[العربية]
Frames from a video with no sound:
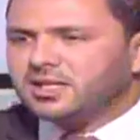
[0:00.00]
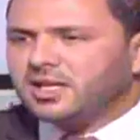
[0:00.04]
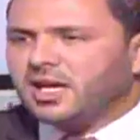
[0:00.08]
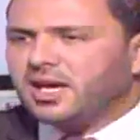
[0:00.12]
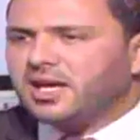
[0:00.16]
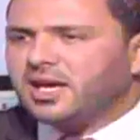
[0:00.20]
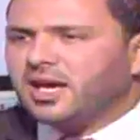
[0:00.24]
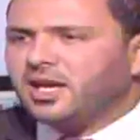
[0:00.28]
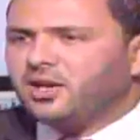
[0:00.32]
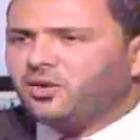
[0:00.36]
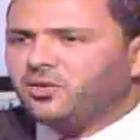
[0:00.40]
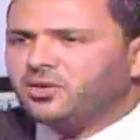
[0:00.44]

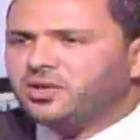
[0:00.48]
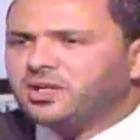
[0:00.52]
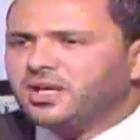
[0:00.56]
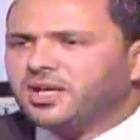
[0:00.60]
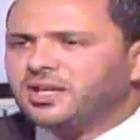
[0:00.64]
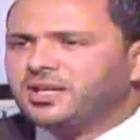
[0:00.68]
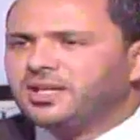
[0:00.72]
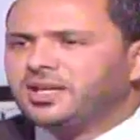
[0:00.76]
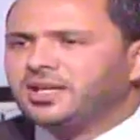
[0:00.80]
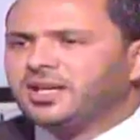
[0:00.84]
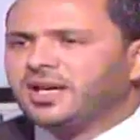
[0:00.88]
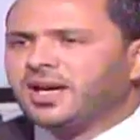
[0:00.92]
الهيئه العليا
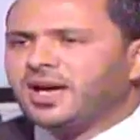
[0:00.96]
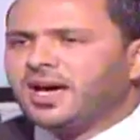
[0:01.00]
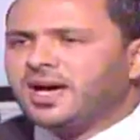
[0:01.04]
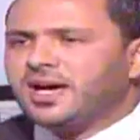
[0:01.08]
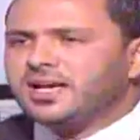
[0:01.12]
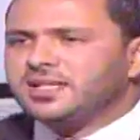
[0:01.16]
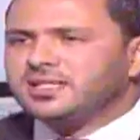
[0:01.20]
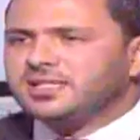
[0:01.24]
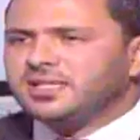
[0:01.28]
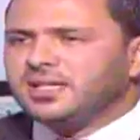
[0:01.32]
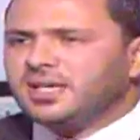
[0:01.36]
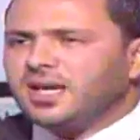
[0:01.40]

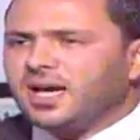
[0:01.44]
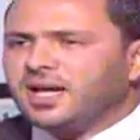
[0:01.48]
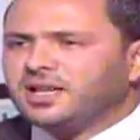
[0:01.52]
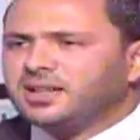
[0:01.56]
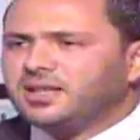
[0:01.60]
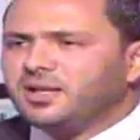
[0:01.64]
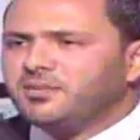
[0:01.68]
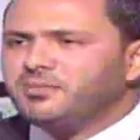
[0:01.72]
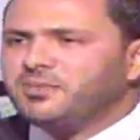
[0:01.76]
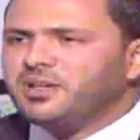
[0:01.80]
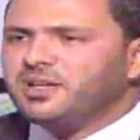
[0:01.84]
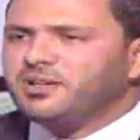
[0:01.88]
للاغاثه
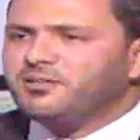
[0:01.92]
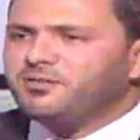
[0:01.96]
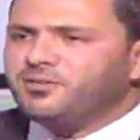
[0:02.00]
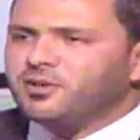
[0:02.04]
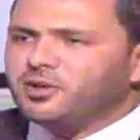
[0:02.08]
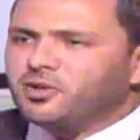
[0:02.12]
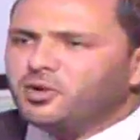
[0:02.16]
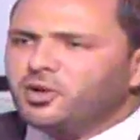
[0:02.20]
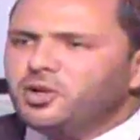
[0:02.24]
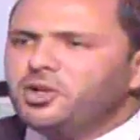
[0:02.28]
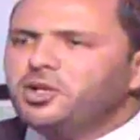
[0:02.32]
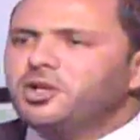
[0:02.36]
التمديد في
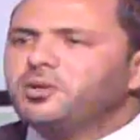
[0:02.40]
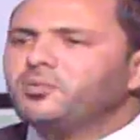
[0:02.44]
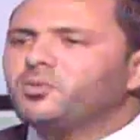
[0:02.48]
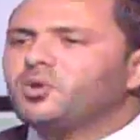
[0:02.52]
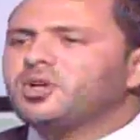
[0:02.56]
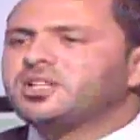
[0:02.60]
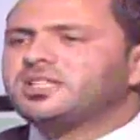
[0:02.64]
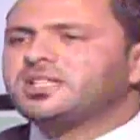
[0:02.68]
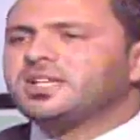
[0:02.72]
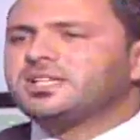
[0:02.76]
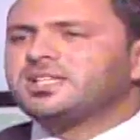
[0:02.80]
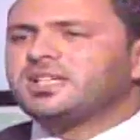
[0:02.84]
كل
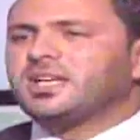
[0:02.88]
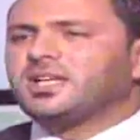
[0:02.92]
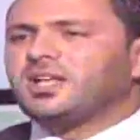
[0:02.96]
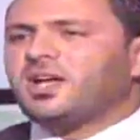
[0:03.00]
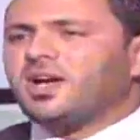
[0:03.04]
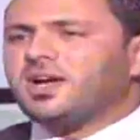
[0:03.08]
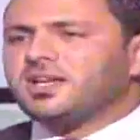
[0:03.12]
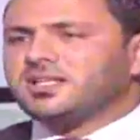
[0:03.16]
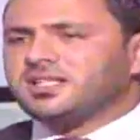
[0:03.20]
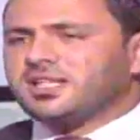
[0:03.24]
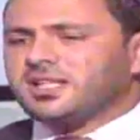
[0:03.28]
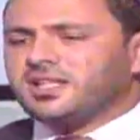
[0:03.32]
المؤسسات
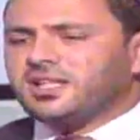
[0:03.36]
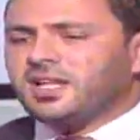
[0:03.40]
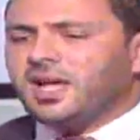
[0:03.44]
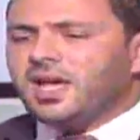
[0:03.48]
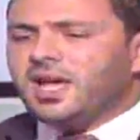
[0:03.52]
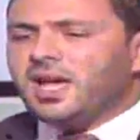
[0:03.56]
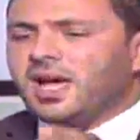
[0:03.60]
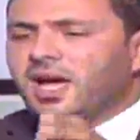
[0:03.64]
حاصل